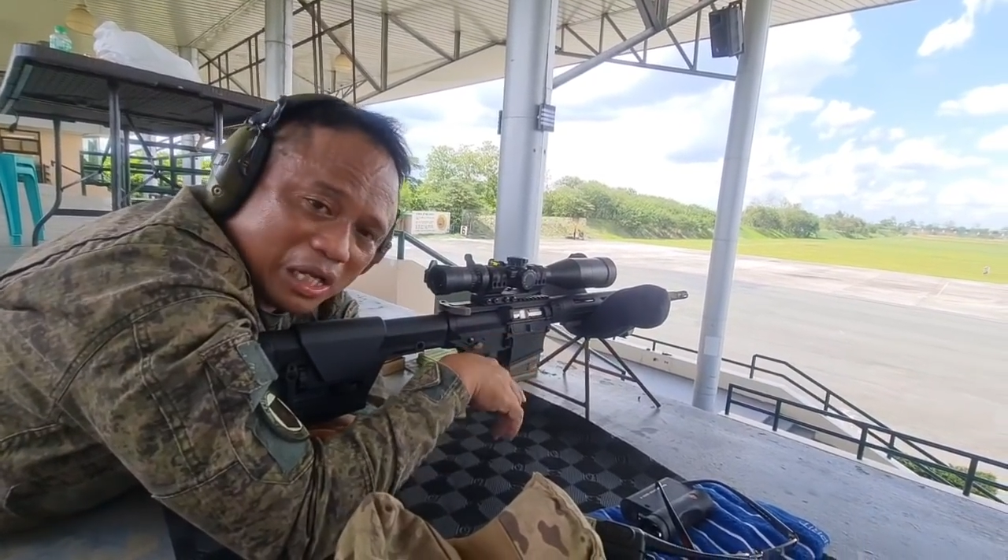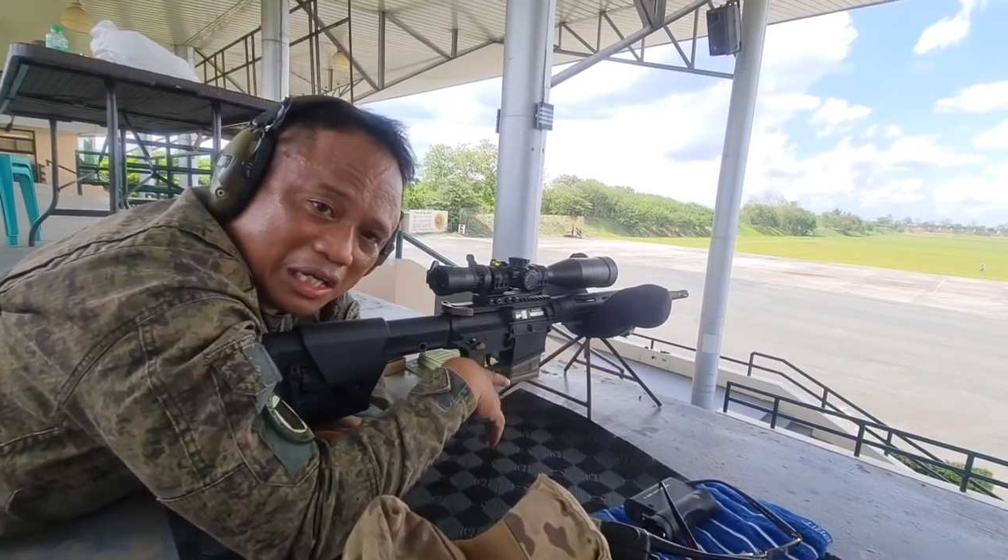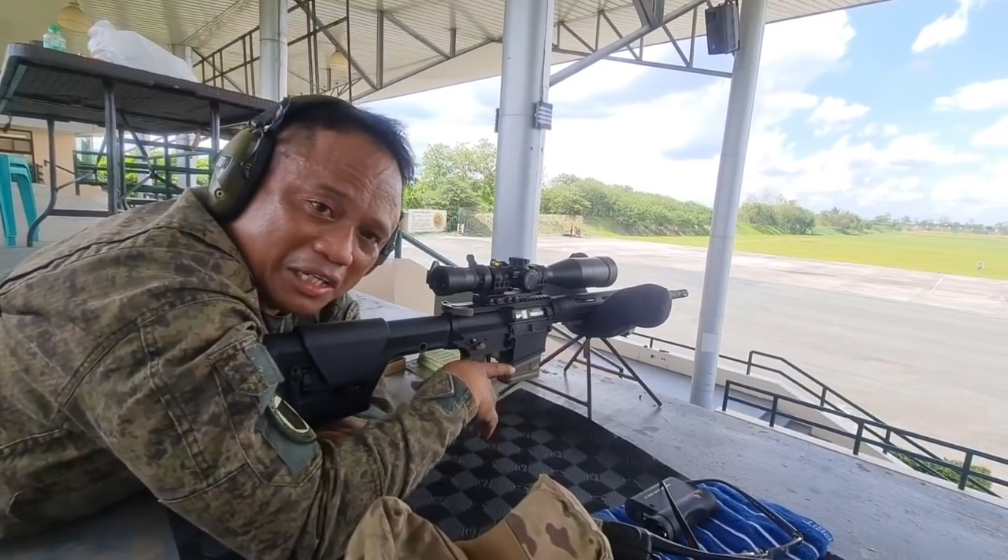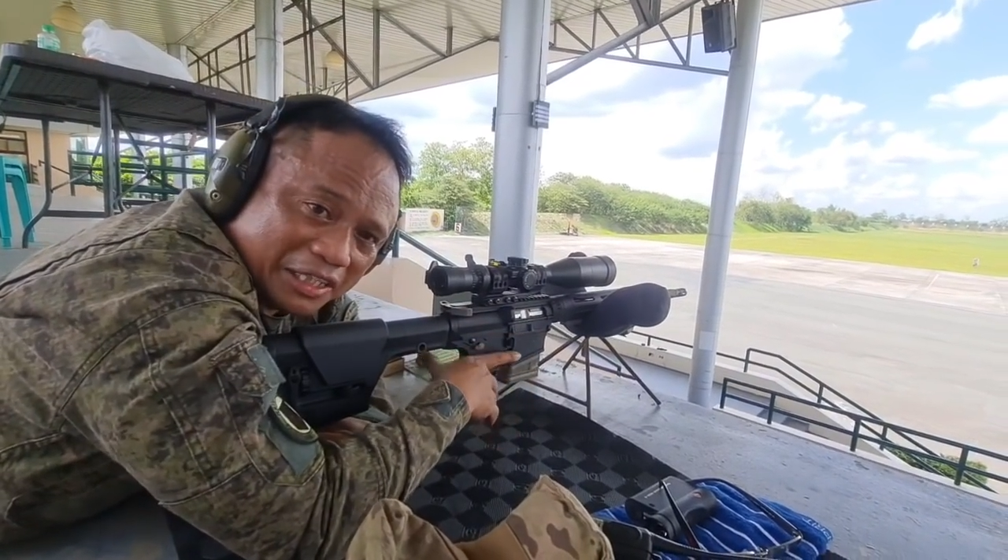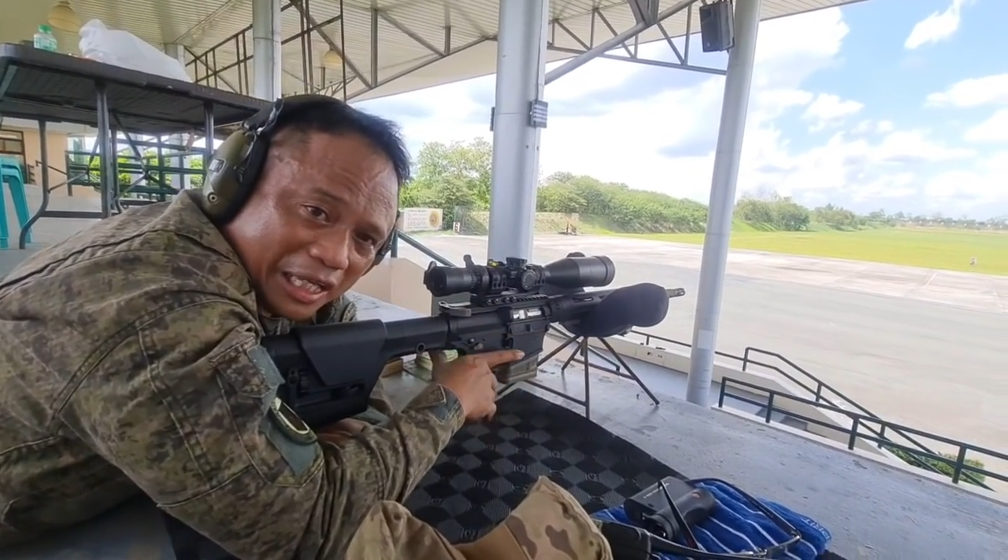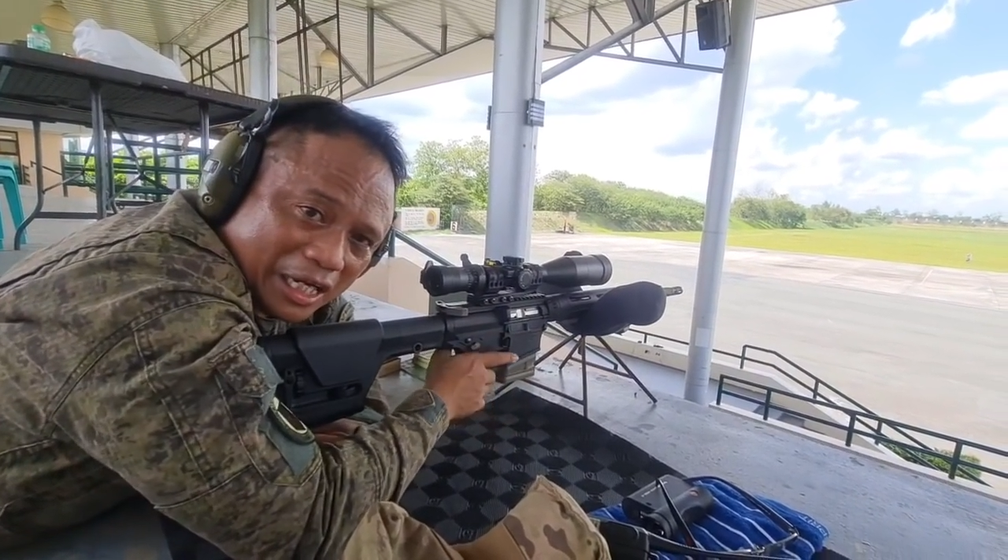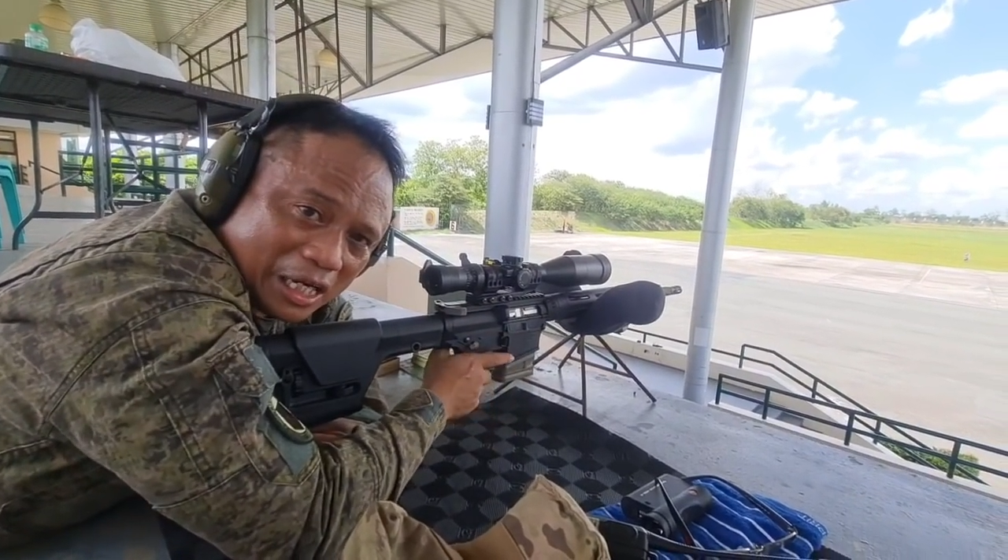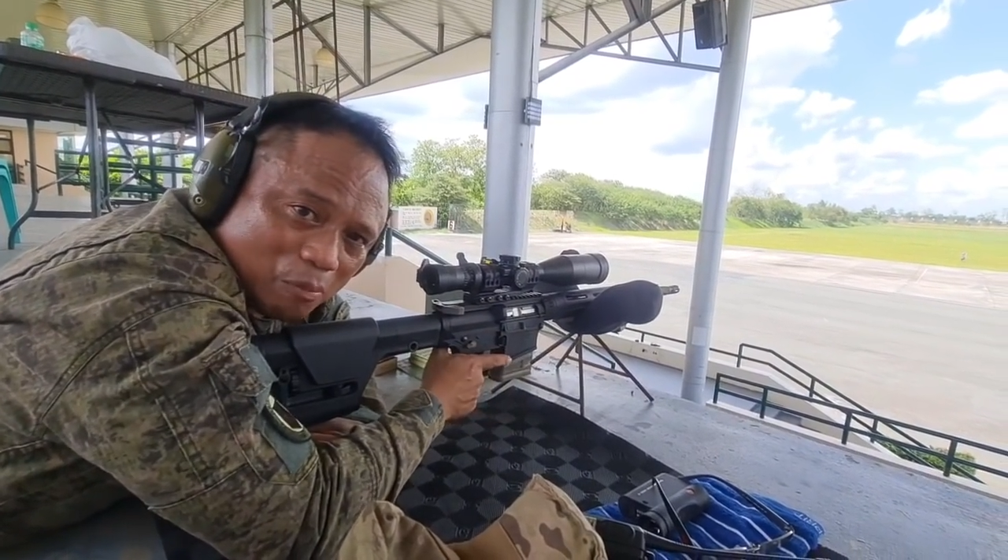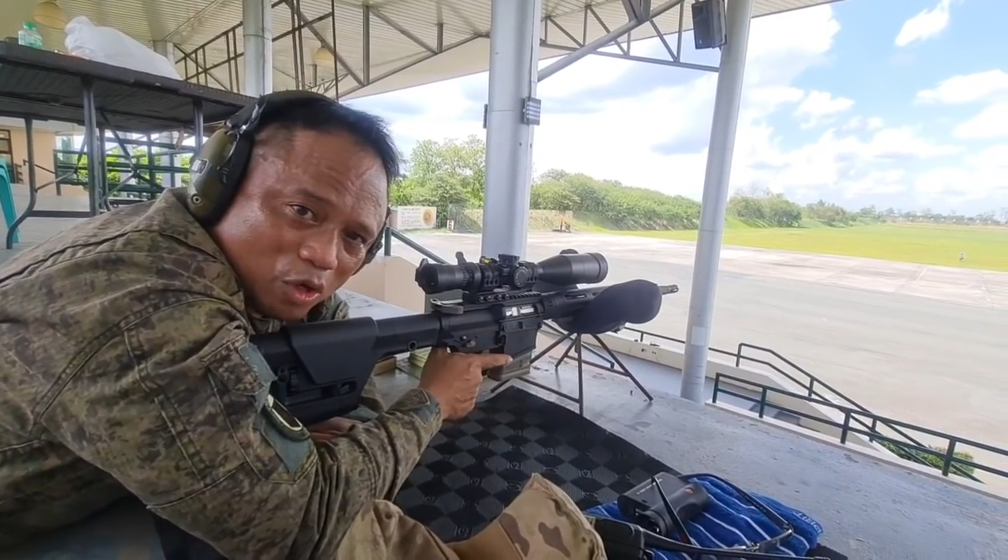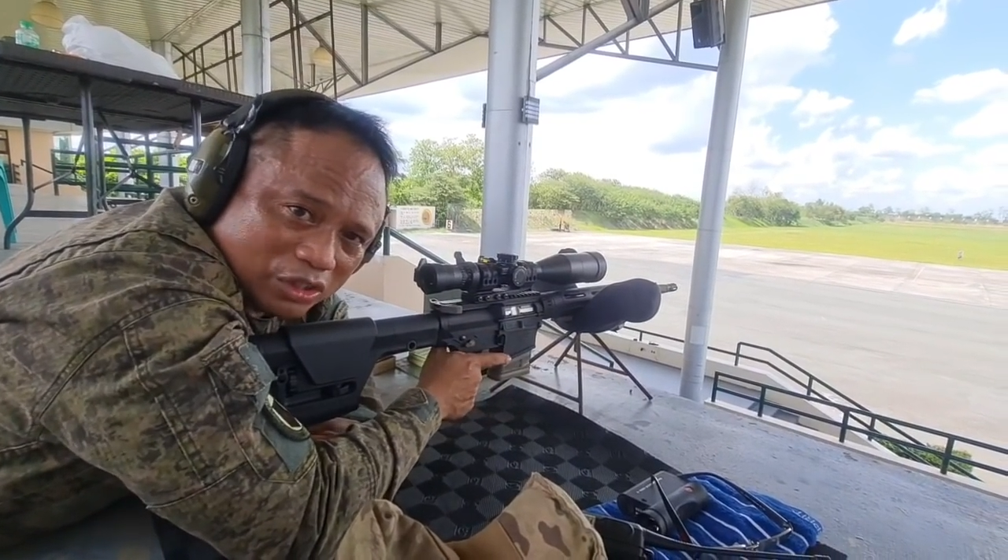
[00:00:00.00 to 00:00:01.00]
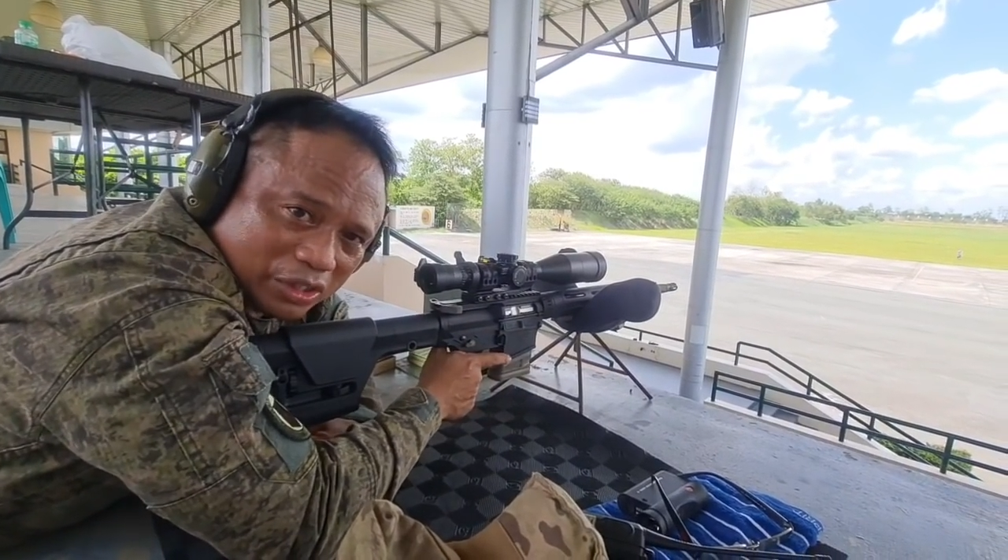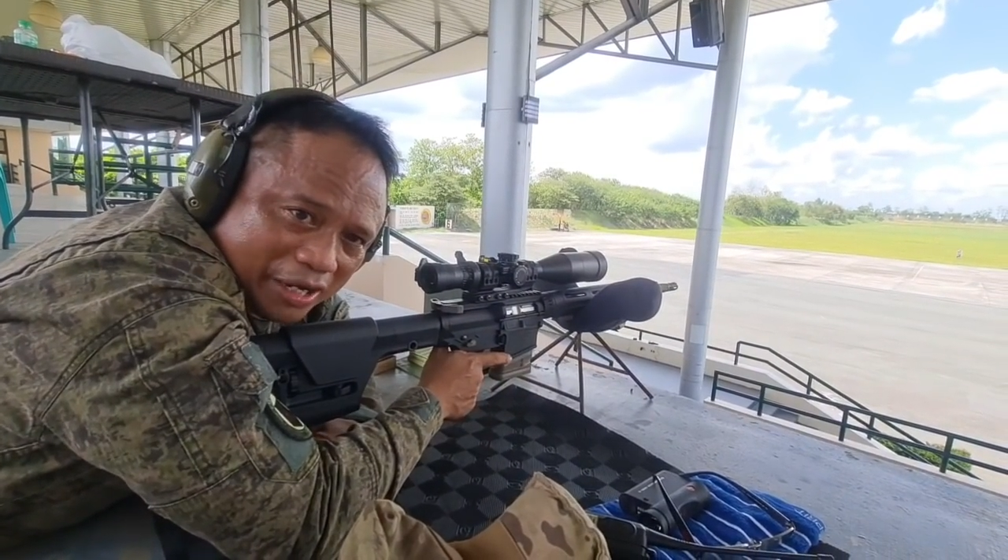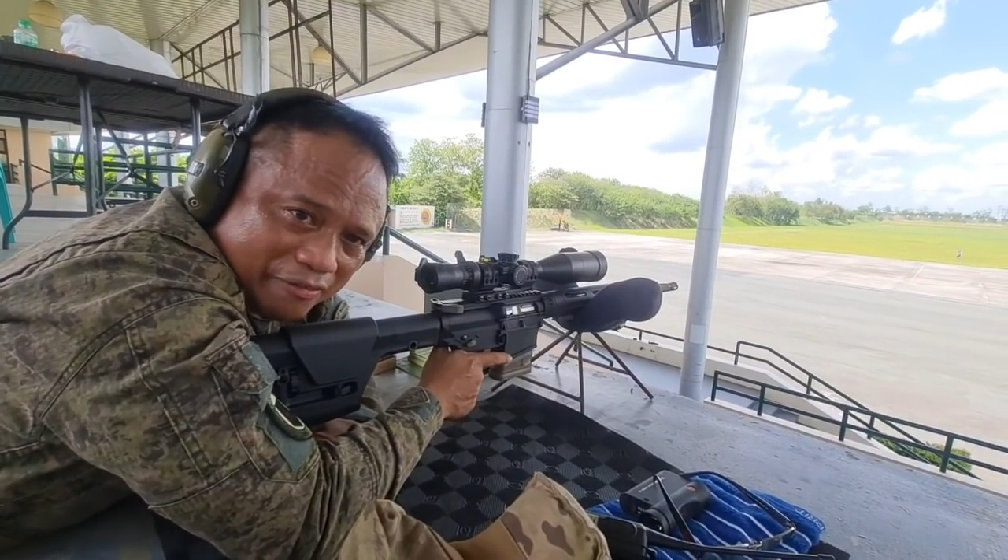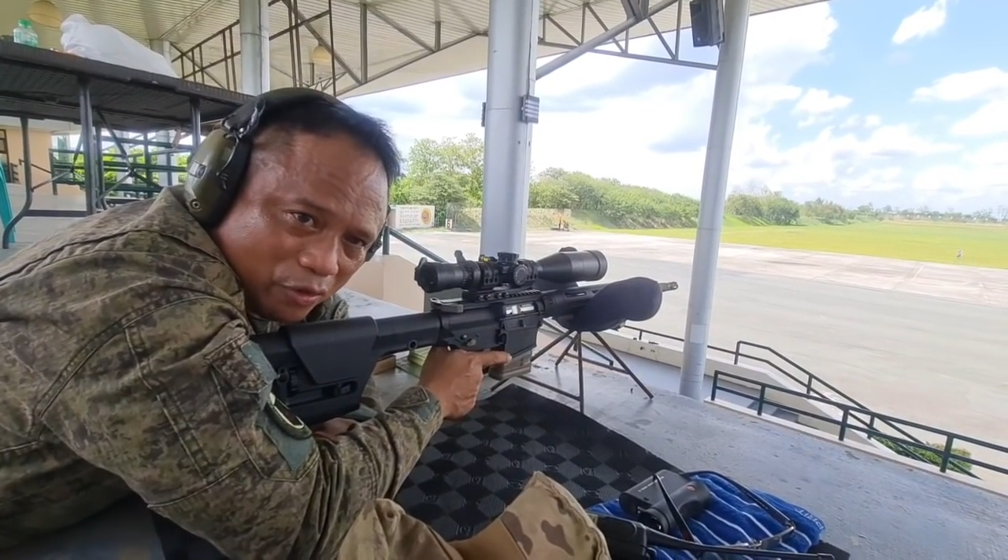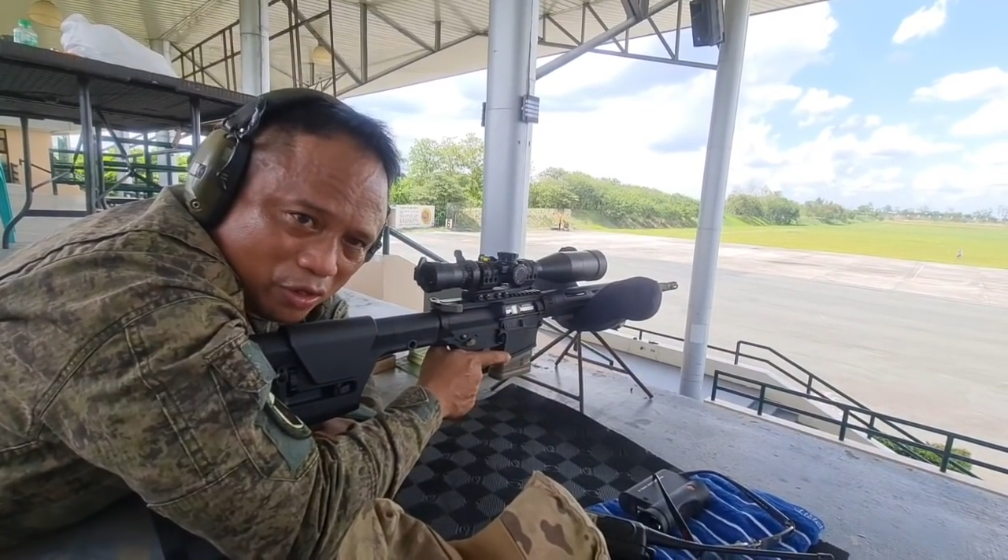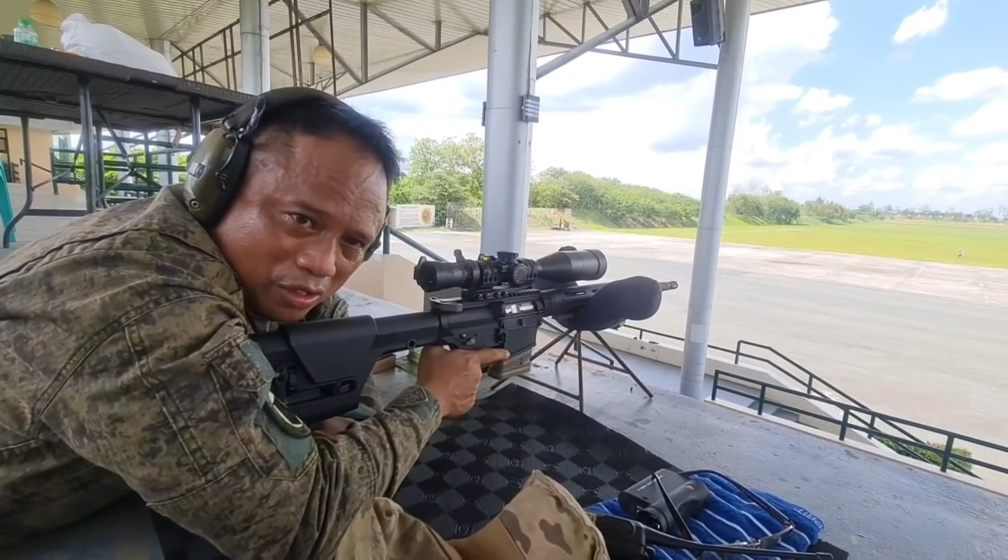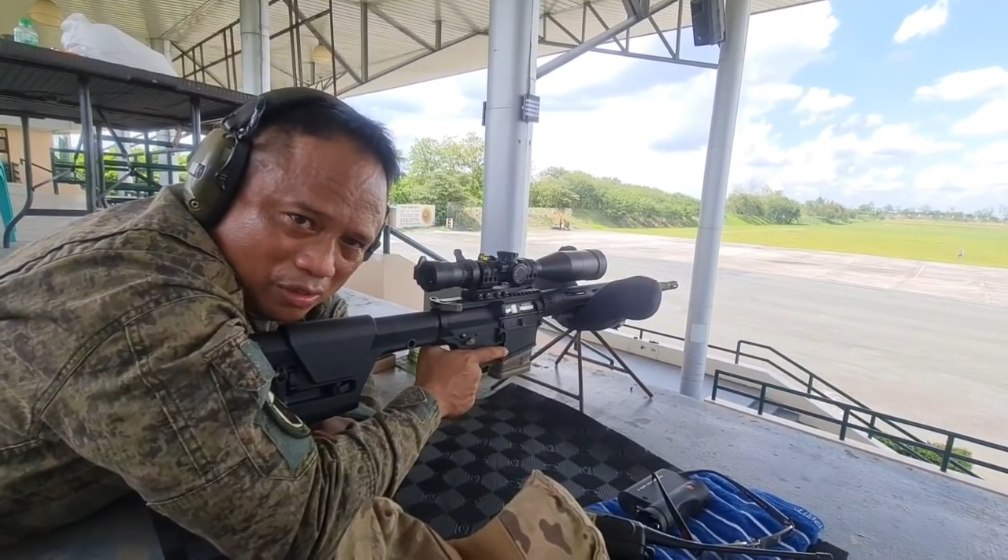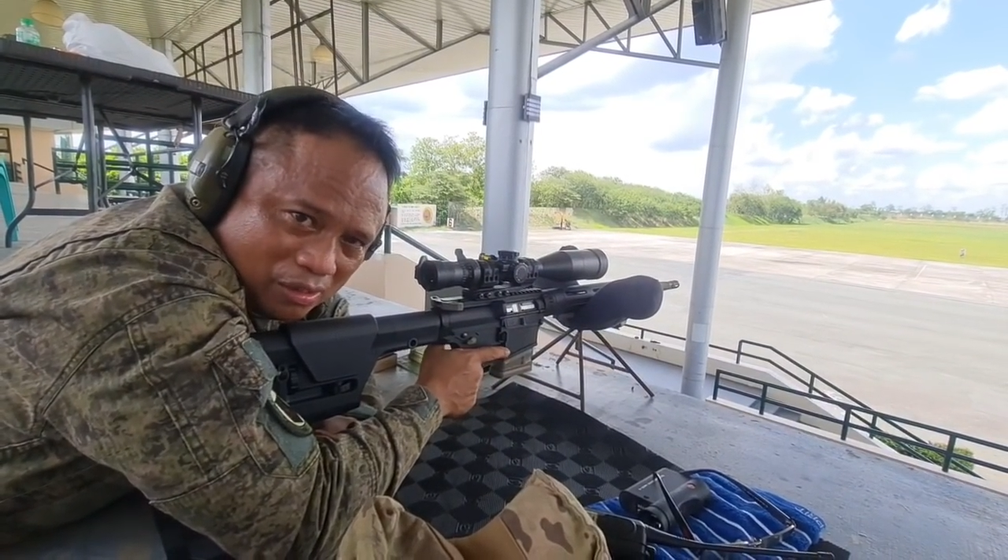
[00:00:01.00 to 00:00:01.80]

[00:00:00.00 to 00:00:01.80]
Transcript: Dahil hindi tayo naka-bolt rifle.